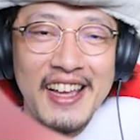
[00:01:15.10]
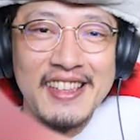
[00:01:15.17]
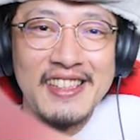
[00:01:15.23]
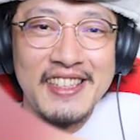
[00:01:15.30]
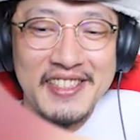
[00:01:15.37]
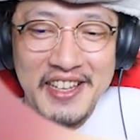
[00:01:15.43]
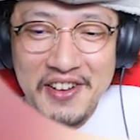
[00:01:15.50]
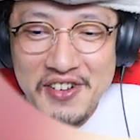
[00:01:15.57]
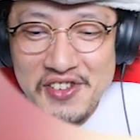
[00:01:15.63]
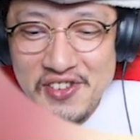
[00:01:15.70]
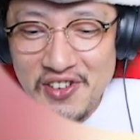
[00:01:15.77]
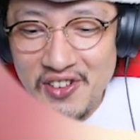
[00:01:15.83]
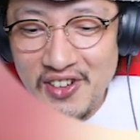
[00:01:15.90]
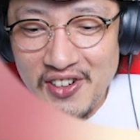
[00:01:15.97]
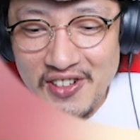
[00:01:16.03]
なんですかこ
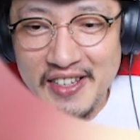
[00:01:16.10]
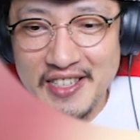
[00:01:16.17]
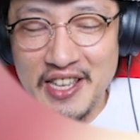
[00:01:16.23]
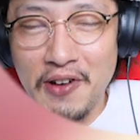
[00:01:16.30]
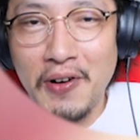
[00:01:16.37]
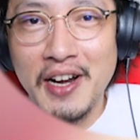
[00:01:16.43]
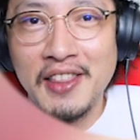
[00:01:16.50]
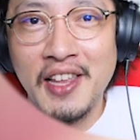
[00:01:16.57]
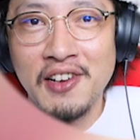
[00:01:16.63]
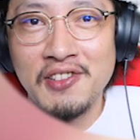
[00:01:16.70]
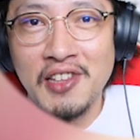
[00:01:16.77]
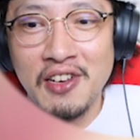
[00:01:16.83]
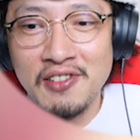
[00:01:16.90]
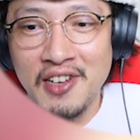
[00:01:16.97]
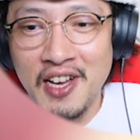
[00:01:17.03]
の触りた
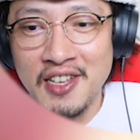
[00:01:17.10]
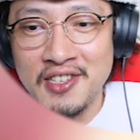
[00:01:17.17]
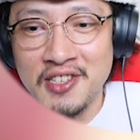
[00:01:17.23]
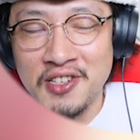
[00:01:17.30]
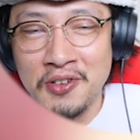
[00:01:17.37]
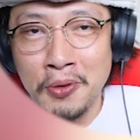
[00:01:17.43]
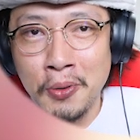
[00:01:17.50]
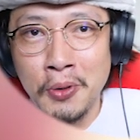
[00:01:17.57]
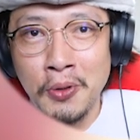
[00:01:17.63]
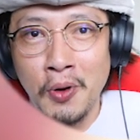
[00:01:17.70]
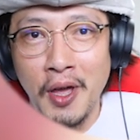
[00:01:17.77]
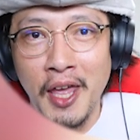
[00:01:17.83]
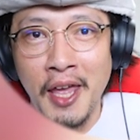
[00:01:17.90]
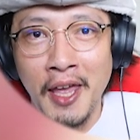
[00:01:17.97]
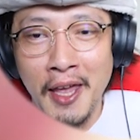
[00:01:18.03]
くなる感じのこ
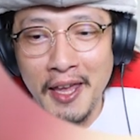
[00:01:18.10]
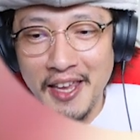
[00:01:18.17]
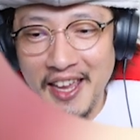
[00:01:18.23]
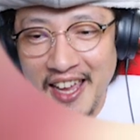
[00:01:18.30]
の絵